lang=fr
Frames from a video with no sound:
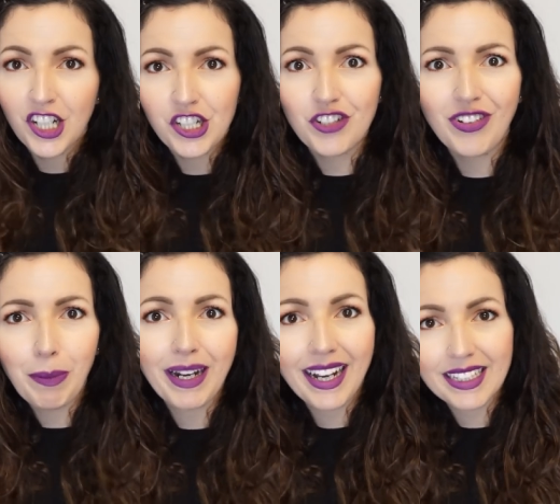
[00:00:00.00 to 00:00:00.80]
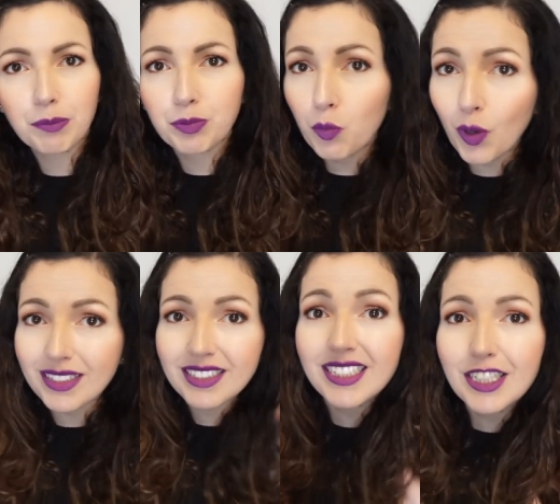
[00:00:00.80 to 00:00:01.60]
je vais pas craquer pour moi
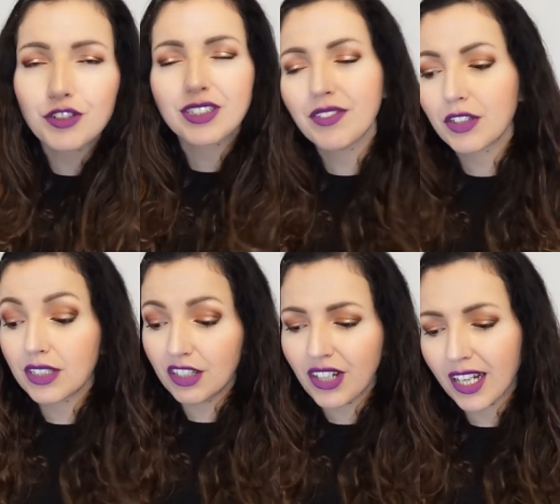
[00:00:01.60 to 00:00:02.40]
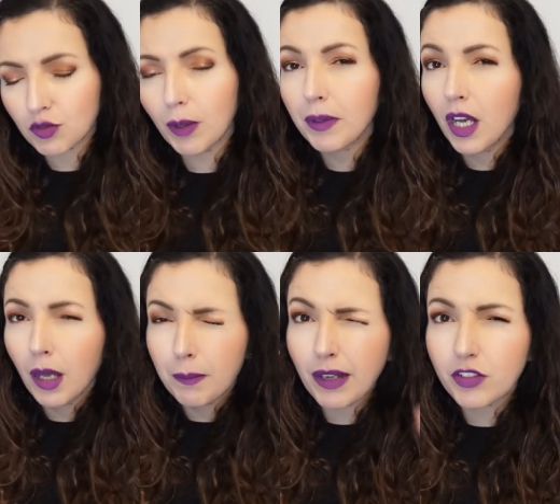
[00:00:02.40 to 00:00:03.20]
si je savais qu'on allait faire un swap
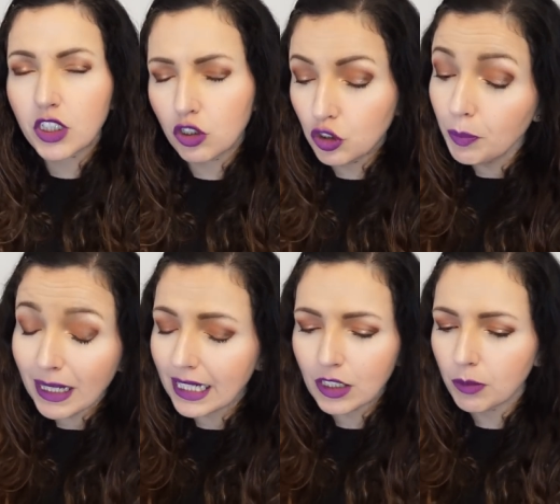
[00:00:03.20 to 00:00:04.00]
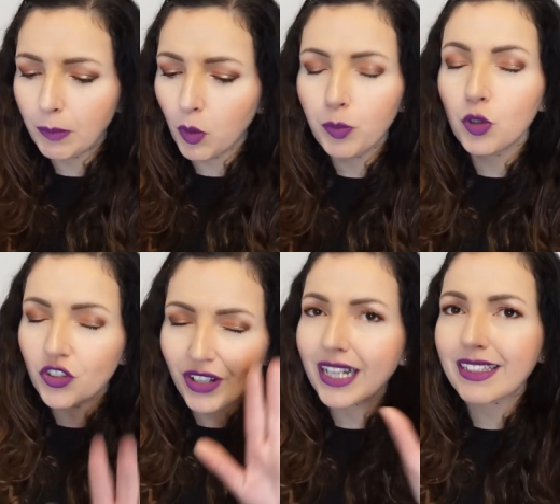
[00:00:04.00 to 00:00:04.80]
bref je ne suis pas claire dans mes propos
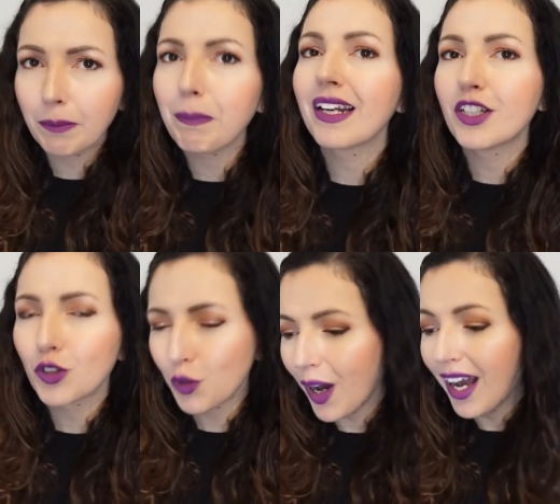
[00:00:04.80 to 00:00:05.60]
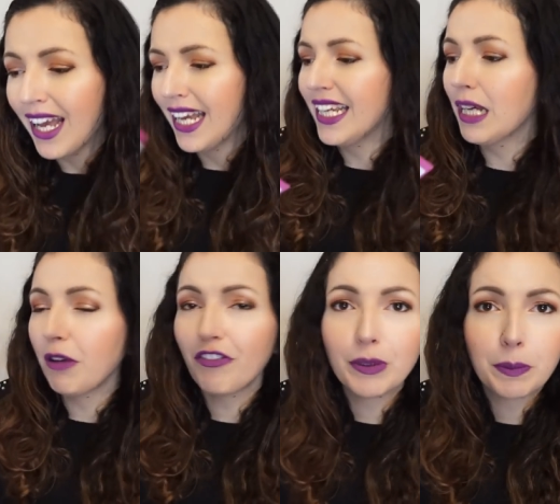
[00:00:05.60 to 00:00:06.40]
j'ai arrêté de parler je crois et elle
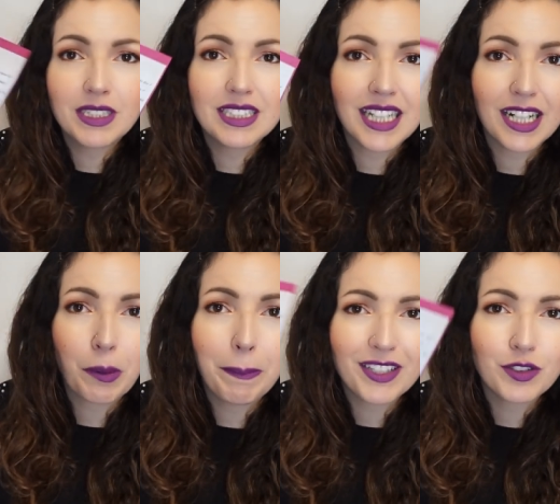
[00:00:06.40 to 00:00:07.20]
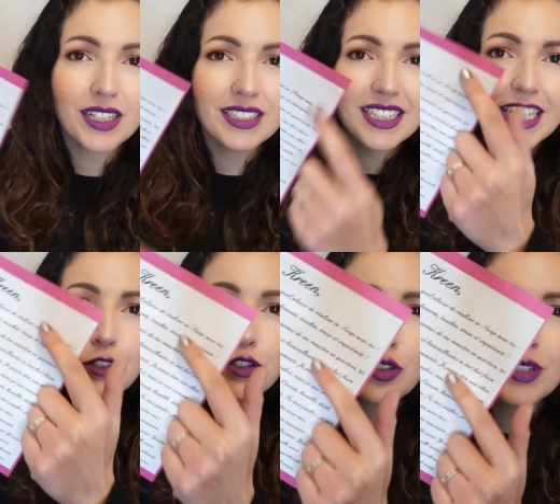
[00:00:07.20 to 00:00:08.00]
m'a fait une petite carte personnalisée avec
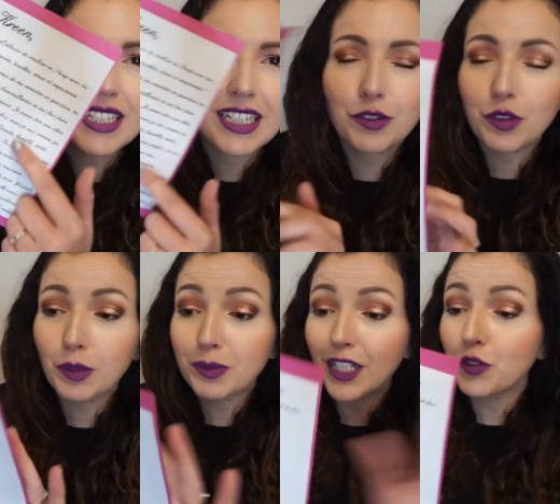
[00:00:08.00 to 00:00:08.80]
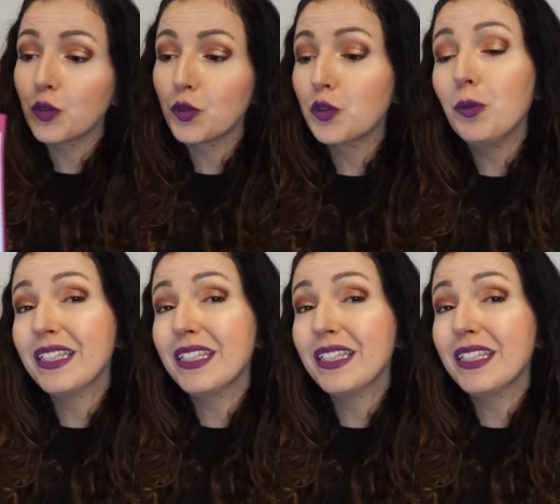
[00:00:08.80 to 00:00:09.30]
une jolie écriture comme ça de, de